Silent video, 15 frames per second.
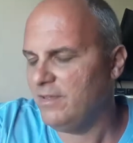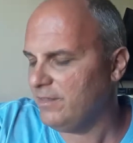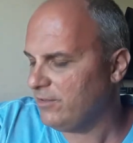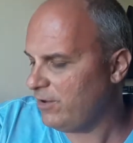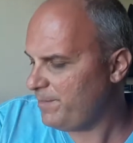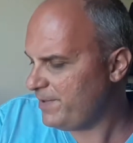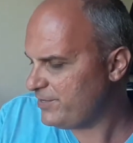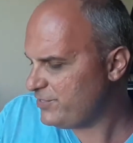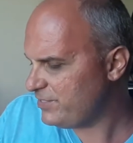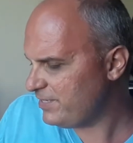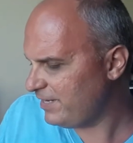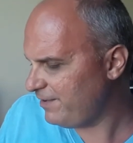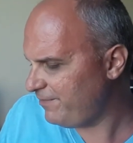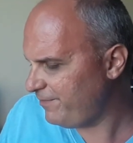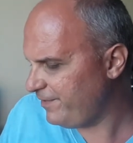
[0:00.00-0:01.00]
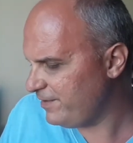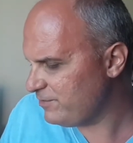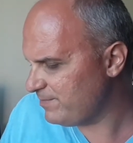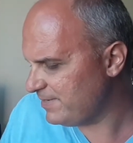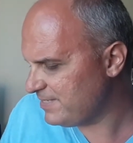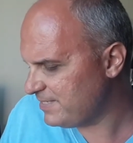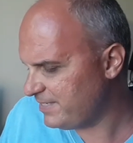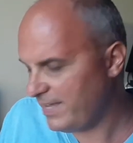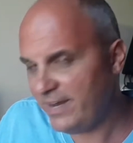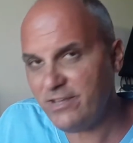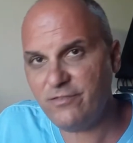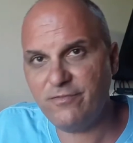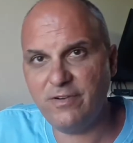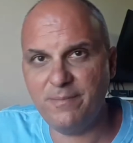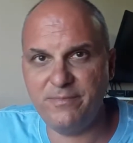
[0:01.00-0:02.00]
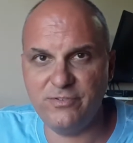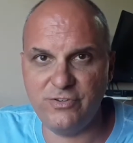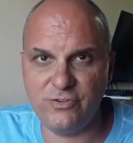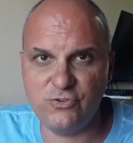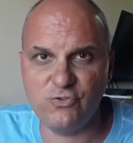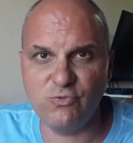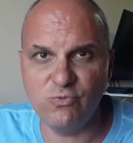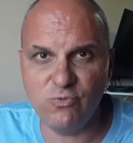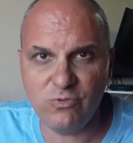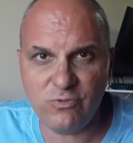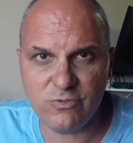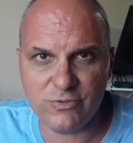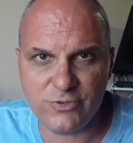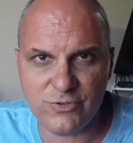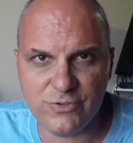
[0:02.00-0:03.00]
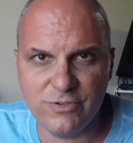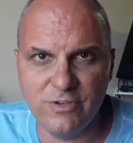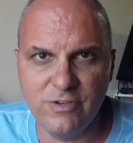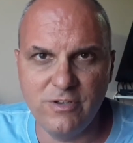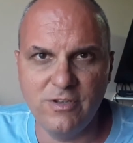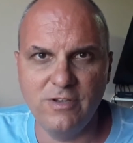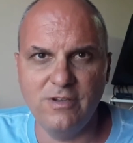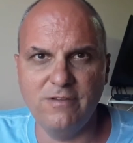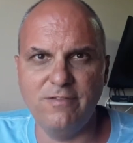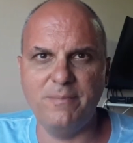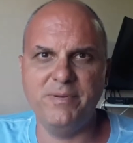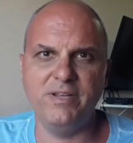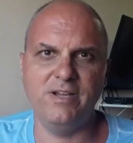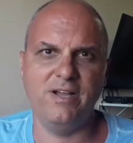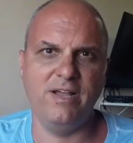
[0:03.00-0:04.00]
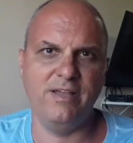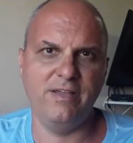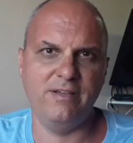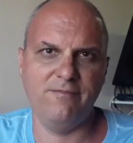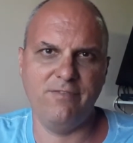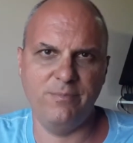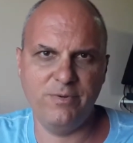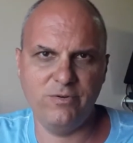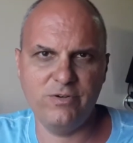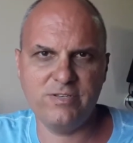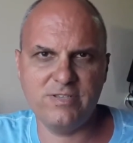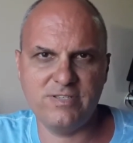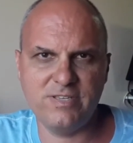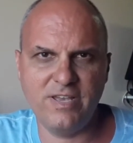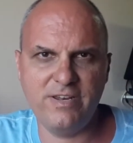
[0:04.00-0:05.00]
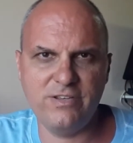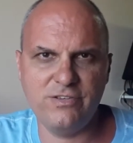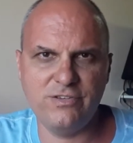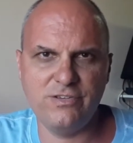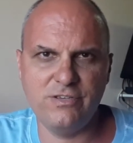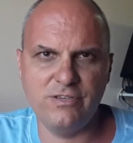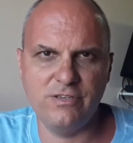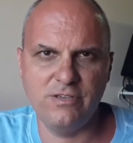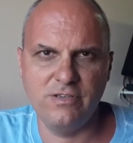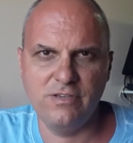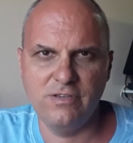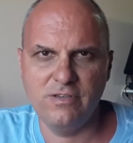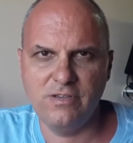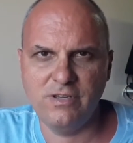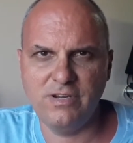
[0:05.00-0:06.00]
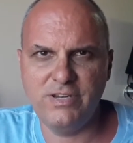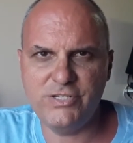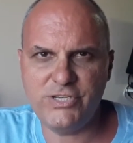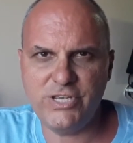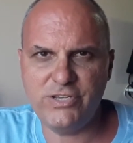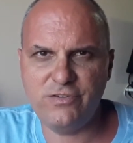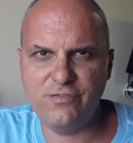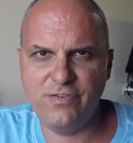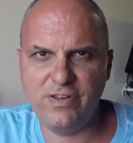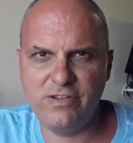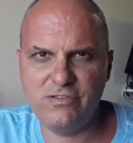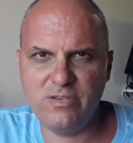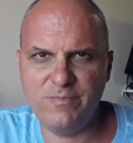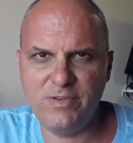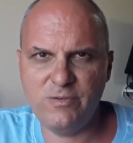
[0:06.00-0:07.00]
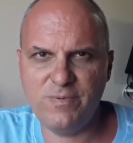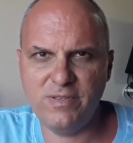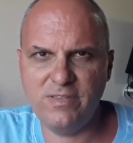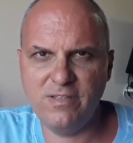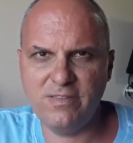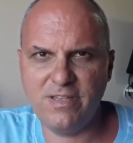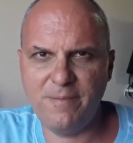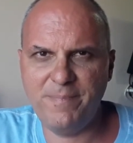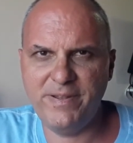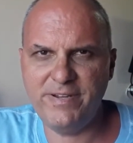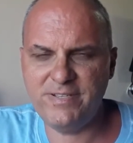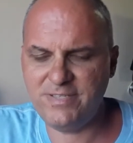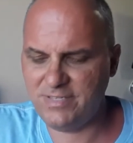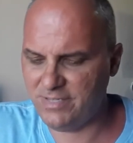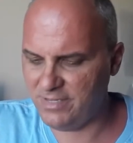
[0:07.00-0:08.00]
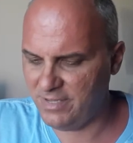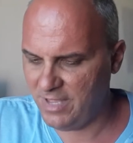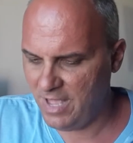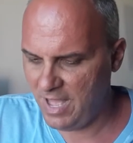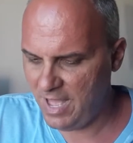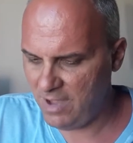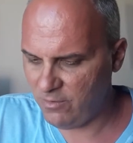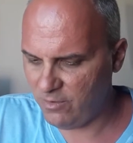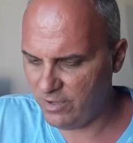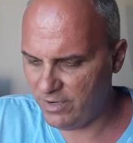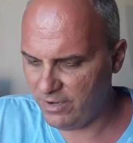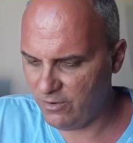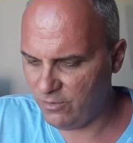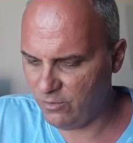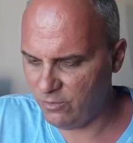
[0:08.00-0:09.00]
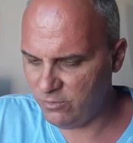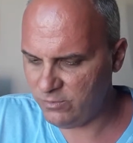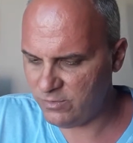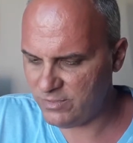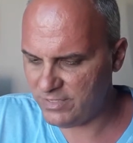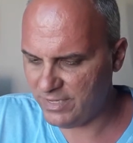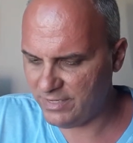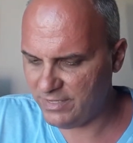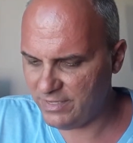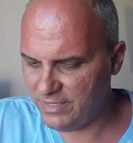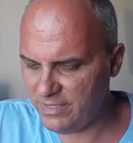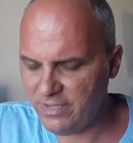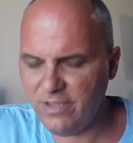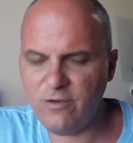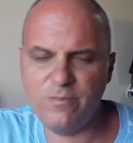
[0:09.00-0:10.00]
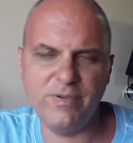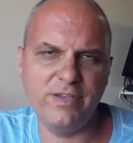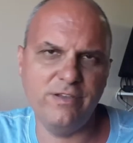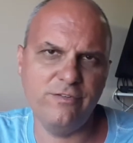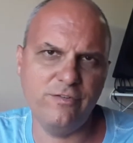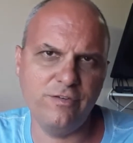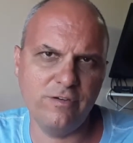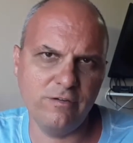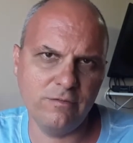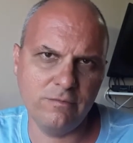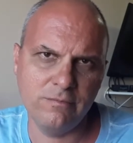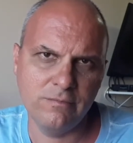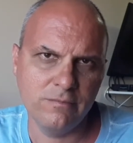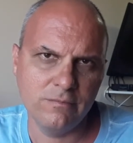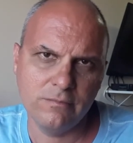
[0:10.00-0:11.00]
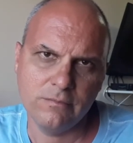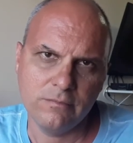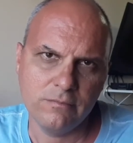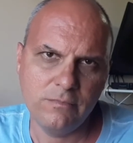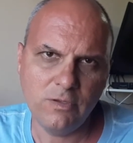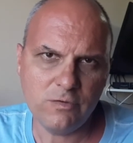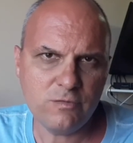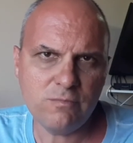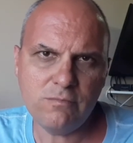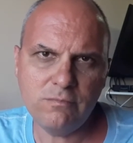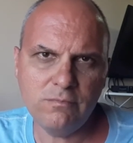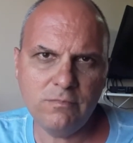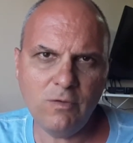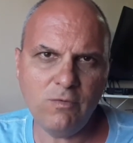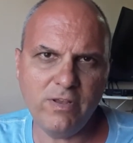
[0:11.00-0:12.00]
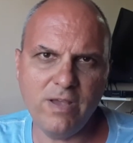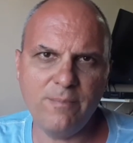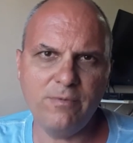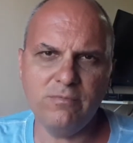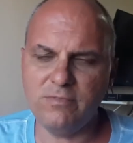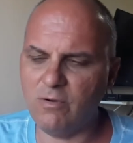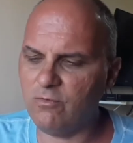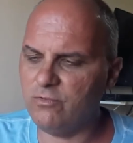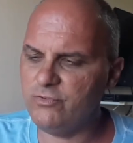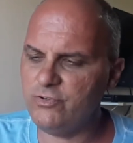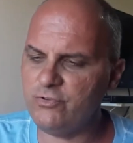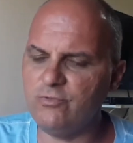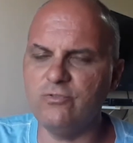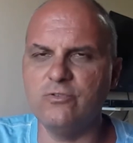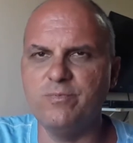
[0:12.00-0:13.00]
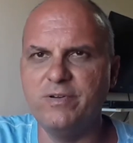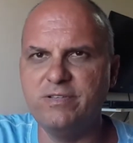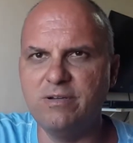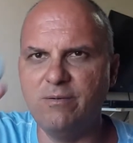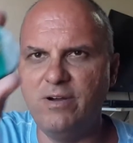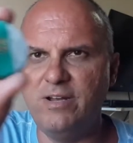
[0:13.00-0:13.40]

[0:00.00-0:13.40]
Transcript: então a Bertiz ela fez uma série de, de escudos, fabrica é, fabricou essa série de clichês diferentes também para tentar aparecer. Agora, outros aqui realmente eu não, não lembro alguns escudos. Por exemplo,